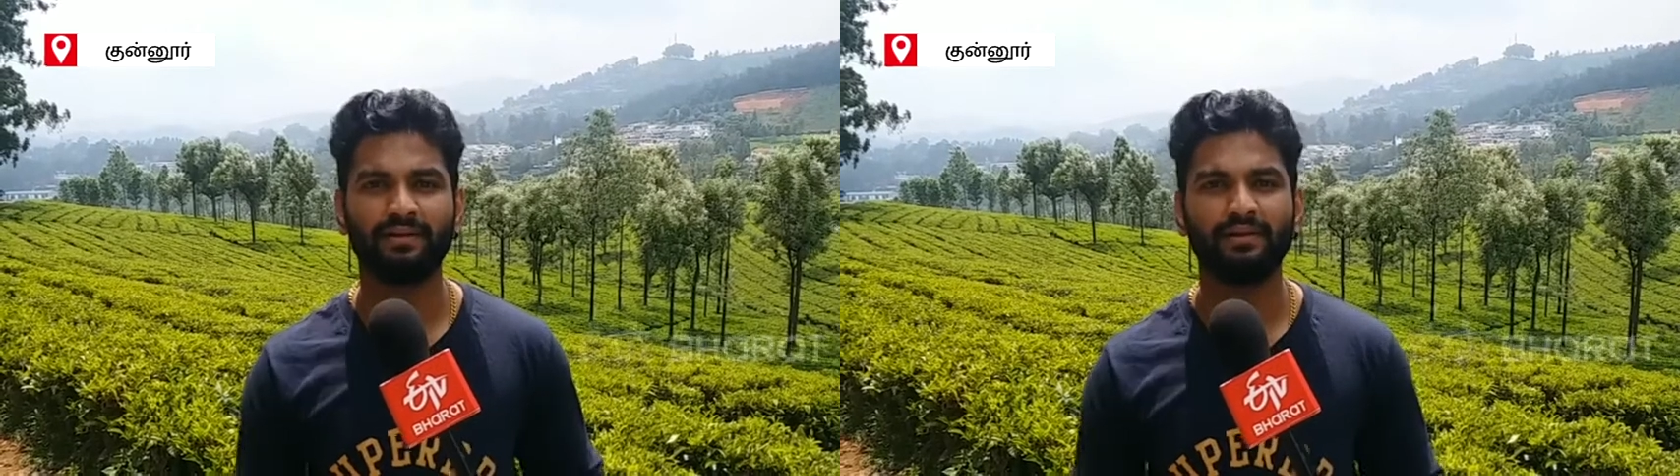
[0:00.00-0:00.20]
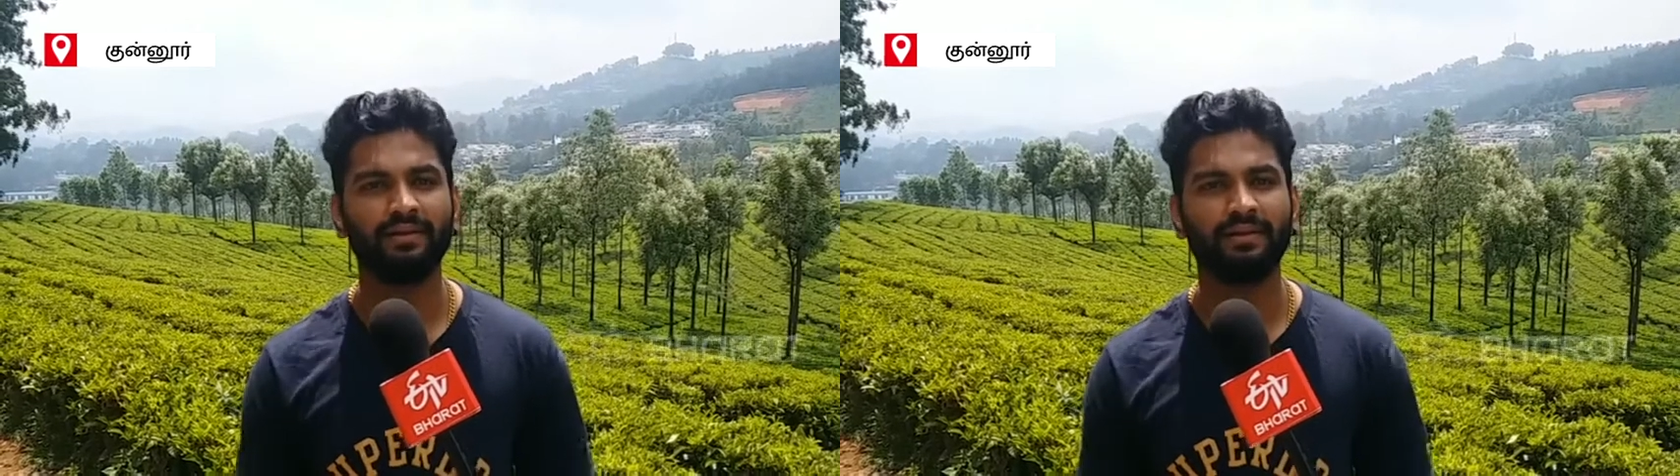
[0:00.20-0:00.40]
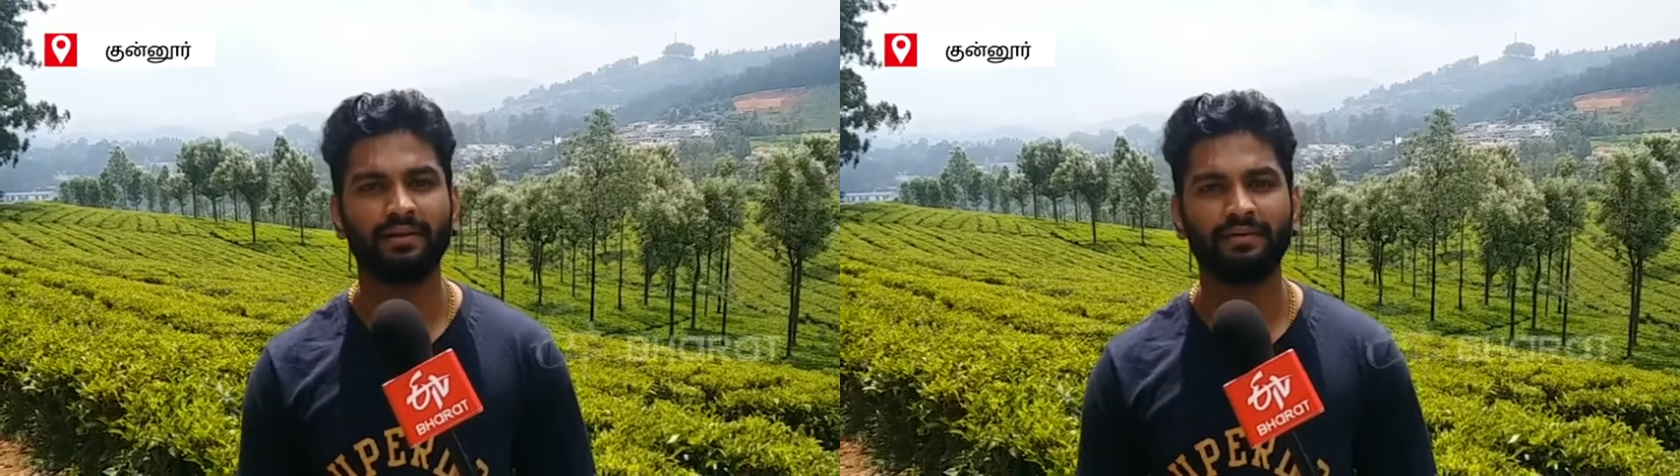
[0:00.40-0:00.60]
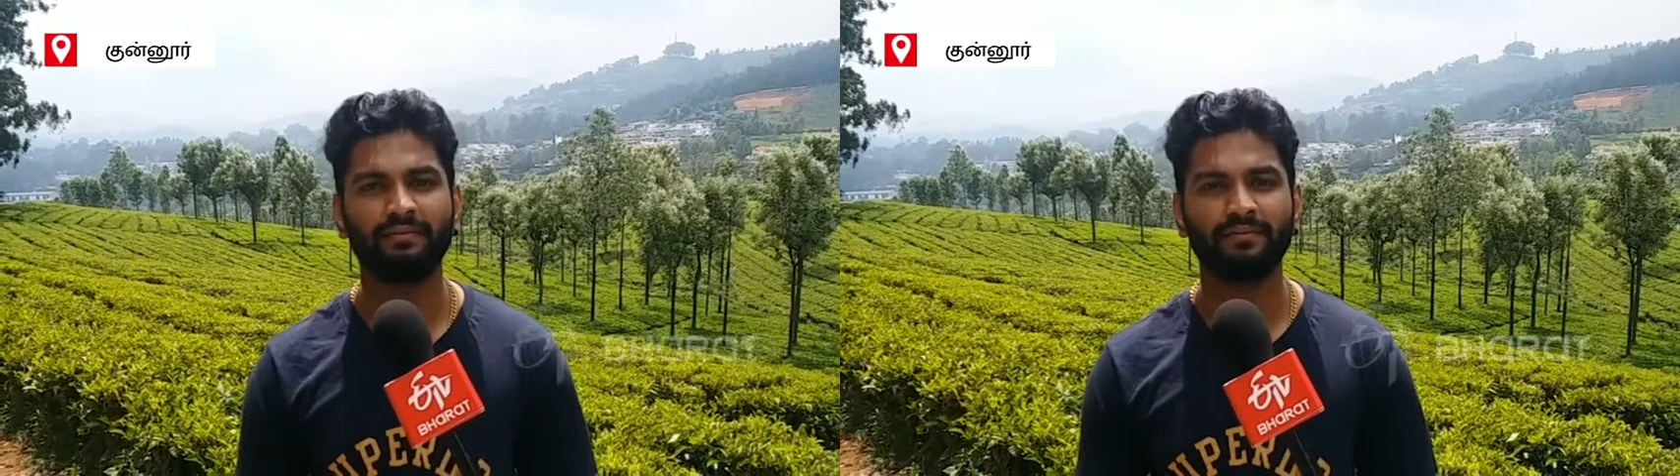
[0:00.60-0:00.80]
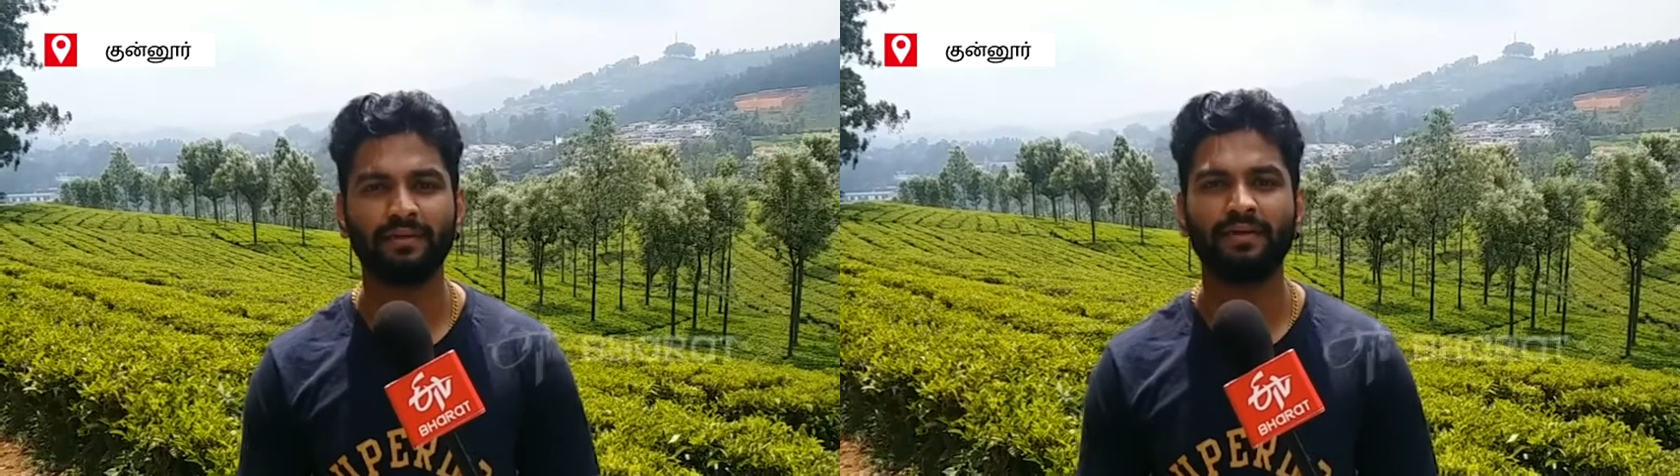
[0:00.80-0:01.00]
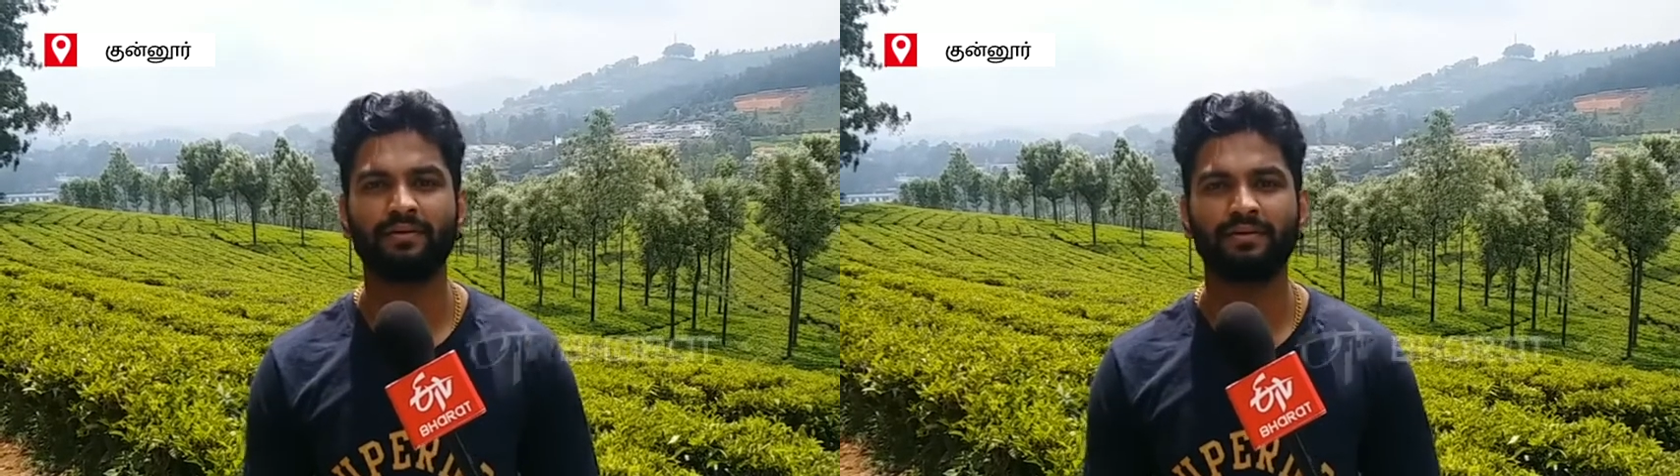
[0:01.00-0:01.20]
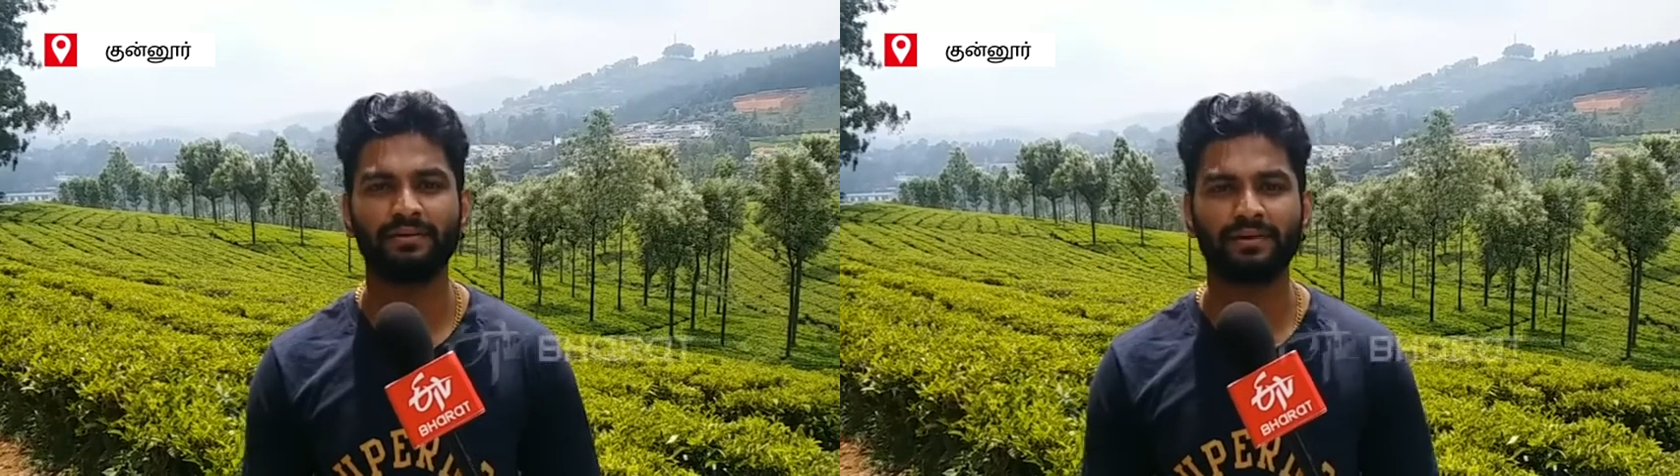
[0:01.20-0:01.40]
தான் இந்த தடவை வந்து எங்களோட